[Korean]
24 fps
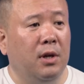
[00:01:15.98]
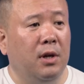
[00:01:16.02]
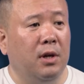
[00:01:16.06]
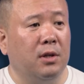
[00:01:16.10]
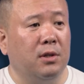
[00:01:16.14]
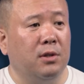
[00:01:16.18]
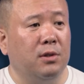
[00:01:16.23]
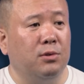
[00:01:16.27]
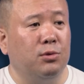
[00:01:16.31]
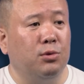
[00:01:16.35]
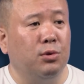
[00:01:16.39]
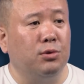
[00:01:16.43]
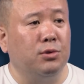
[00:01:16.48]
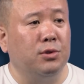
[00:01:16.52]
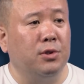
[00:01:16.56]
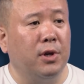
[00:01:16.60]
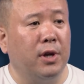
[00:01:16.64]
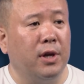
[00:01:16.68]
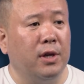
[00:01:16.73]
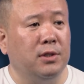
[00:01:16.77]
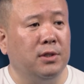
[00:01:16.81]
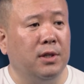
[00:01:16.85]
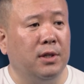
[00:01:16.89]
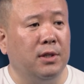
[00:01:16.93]
아, 그런
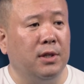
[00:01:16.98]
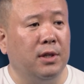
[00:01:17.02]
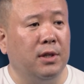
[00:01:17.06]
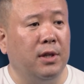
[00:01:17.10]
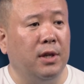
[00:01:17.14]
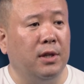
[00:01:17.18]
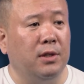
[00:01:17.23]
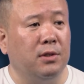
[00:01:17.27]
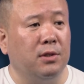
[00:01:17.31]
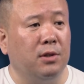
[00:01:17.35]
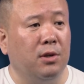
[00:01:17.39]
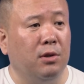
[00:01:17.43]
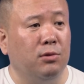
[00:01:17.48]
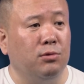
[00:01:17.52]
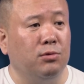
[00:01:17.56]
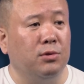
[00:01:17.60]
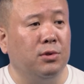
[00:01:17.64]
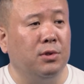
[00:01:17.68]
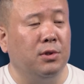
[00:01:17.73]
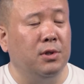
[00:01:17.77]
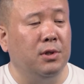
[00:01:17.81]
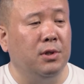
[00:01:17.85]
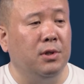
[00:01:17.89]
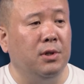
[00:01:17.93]
동성애자들이 되는
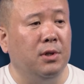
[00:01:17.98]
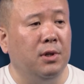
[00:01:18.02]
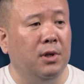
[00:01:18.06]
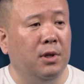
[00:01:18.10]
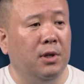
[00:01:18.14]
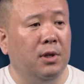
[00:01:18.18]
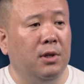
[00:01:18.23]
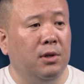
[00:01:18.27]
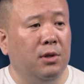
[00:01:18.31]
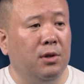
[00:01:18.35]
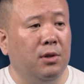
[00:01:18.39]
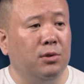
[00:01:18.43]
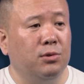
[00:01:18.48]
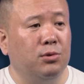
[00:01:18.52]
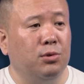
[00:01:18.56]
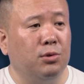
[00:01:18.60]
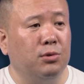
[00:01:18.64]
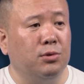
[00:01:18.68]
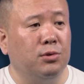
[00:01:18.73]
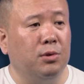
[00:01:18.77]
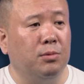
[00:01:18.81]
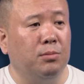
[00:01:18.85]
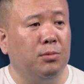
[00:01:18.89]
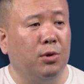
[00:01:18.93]
경우들을 어,
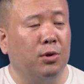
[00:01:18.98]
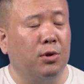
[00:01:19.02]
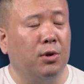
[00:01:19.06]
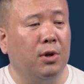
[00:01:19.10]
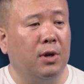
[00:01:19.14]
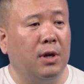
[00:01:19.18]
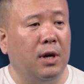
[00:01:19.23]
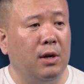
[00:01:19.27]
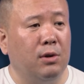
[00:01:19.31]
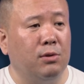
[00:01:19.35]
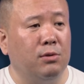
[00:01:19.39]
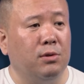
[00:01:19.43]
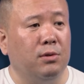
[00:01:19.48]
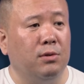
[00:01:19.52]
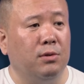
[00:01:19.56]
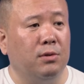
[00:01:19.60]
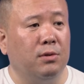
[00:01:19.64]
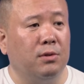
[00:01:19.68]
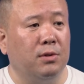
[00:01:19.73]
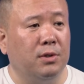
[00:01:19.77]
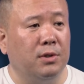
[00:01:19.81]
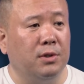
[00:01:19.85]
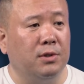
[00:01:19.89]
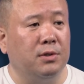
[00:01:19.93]
종종 목격하고
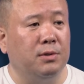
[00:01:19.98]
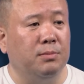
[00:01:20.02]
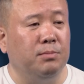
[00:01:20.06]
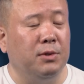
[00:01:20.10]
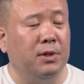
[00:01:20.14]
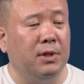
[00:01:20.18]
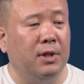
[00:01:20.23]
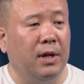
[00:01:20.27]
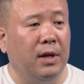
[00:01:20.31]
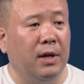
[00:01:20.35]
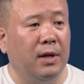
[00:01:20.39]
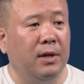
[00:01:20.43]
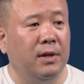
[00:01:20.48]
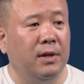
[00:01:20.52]
그렇습니다.